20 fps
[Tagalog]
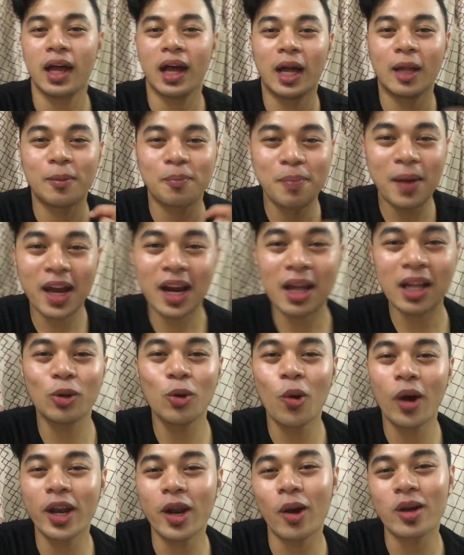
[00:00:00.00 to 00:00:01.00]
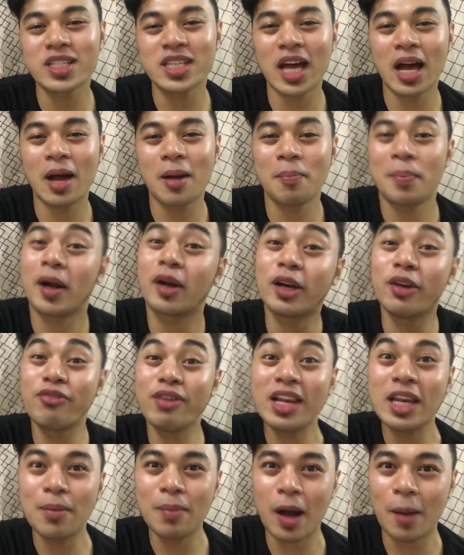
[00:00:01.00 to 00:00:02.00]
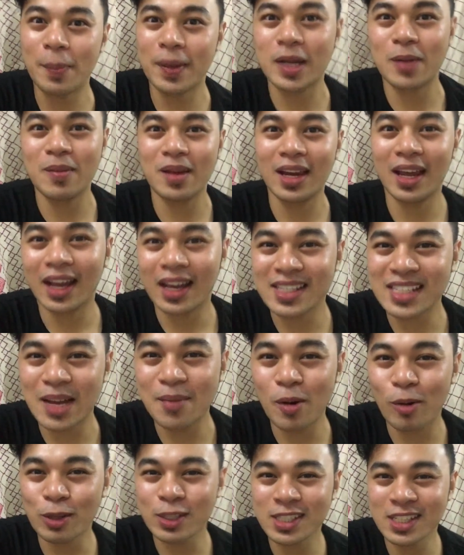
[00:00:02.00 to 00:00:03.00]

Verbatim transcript: At para tulungan ako sa pag-reveal ng mga pinamili, kasama ko